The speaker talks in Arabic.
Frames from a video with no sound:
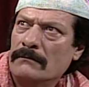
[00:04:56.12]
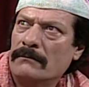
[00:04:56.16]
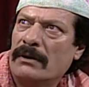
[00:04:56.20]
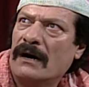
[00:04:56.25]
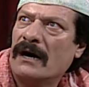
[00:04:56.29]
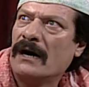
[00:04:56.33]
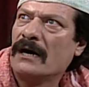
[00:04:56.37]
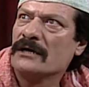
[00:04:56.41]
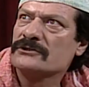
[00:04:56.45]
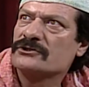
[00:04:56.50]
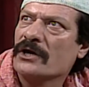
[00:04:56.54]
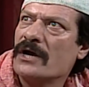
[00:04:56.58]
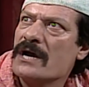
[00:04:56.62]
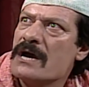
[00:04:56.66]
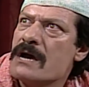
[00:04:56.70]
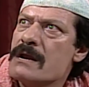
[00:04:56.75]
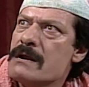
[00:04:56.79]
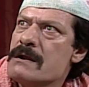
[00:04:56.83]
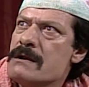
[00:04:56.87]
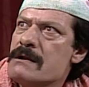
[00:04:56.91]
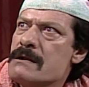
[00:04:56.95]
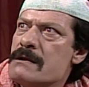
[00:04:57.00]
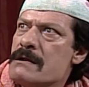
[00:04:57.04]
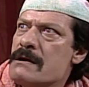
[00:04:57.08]

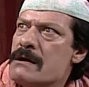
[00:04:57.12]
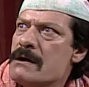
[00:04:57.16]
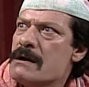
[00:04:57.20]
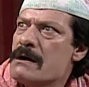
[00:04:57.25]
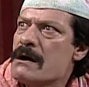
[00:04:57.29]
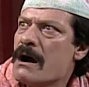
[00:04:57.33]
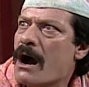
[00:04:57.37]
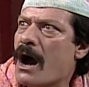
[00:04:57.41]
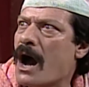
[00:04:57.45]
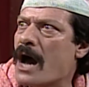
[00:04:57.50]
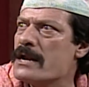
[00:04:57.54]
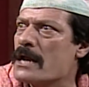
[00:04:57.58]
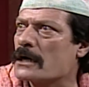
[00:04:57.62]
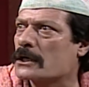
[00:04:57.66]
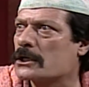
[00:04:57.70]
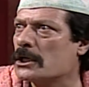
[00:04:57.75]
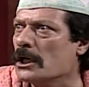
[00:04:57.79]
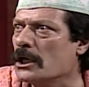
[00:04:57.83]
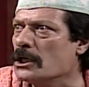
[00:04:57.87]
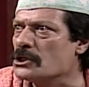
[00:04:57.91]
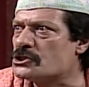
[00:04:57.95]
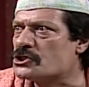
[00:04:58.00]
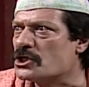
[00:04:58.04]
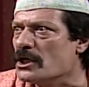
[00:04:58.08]
باطل انا
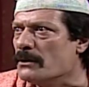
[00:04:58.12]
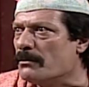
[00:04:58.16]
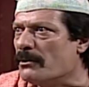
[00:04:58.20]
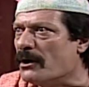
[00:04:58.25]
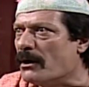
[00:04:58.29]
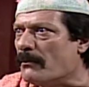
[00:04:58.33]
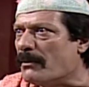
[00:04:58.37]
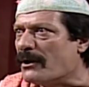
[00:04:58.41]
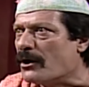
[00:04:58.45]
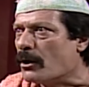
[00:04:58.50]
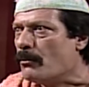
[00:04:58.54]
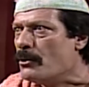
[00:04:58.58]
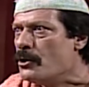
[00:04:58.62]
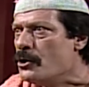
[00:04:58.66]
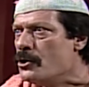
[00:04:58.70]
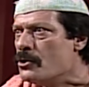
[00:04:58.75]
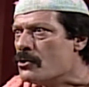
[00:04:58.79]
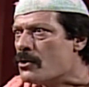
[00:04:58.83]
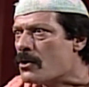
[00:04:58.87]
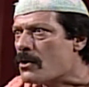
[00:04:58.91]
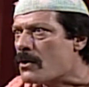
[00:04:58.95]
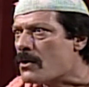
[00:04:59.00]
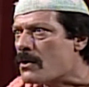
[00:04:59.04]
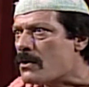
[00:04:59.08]
كل شيء بقبله
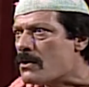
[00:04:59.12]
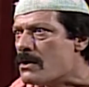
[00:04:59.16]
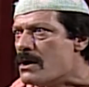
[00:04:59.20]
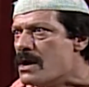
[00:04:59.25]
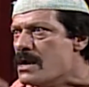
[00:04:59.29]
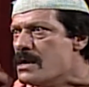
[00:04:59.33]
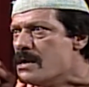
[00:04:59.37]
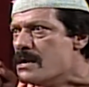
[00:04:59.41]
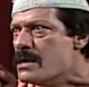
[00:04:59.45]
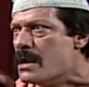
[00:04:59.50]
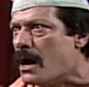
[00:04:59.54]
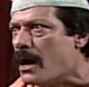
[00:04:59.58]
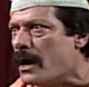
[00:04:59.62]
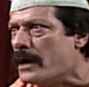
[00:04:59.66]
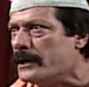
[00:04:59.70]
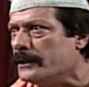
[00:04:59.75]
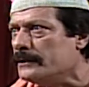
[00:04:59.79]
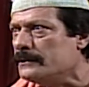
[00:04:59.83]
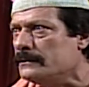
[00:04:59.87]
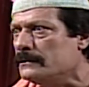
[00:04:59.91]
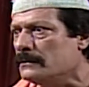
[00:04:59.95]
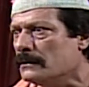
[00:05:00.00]
منه الا هي